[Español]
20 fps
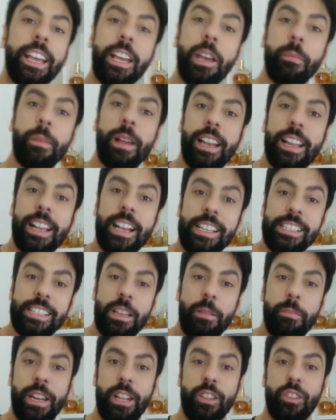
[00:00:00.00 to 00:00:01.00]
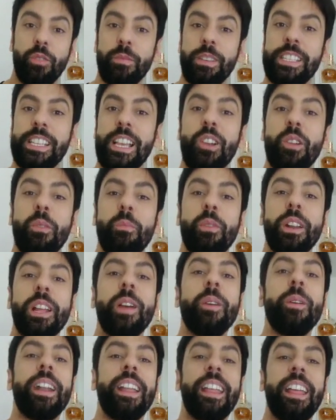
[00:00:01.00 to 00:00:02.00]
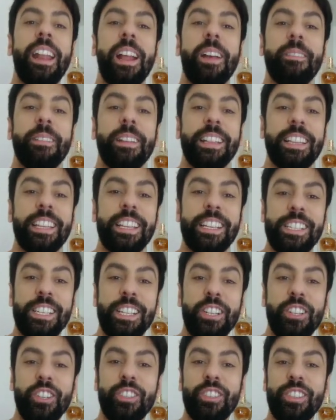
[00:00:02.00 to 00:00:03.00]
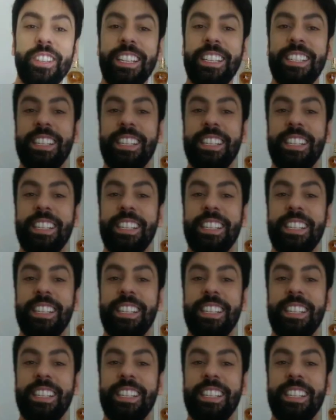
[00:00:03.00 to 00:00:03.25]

que me alcanza para atomizarlo, porque verdaderamente, chicos y